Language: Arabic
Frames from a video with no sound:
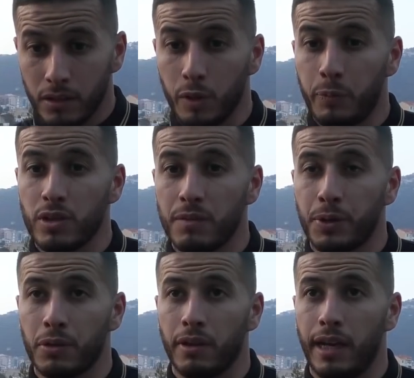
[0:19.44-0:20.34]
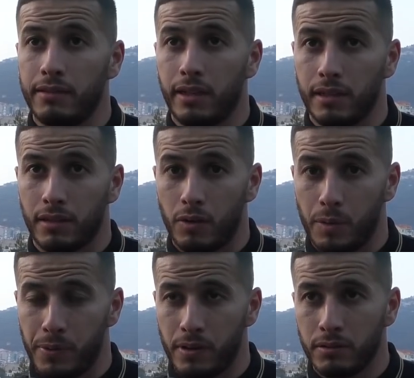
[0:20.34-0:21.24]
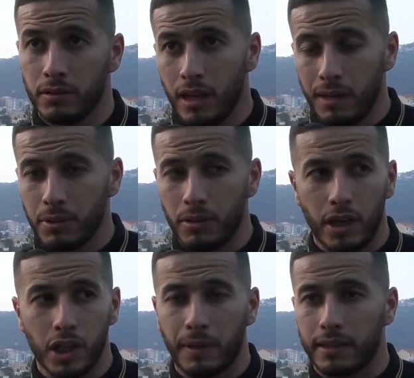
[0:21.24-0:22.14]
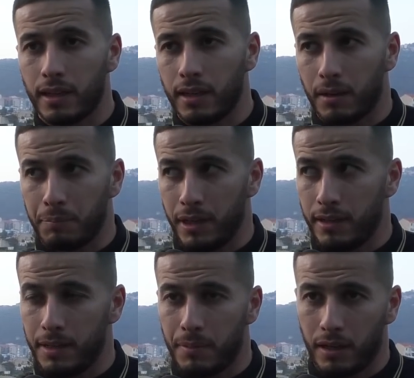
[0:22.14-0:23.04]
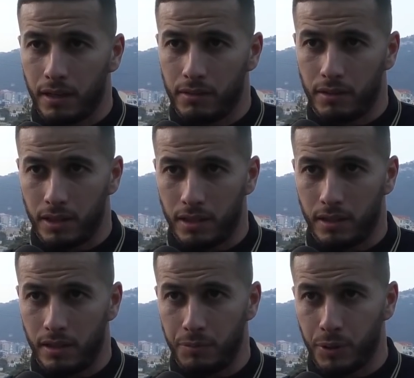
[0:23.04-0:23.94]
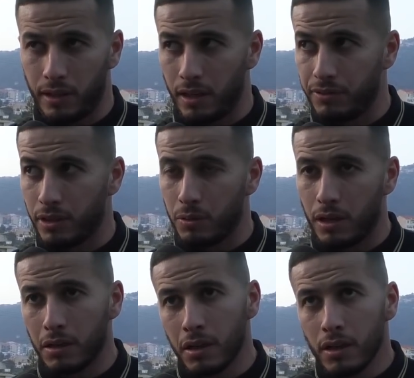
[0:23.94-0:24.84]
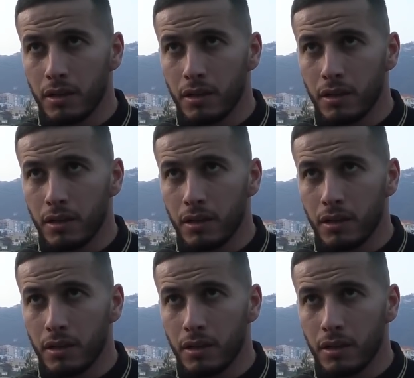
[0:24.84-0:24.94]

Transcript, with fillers: والبليز امبورطون كاع يتيك لي 3 بوان الحمد لله اليوم قدرني ربي انا اللي ماركيت آه، البيت لا فيكتوار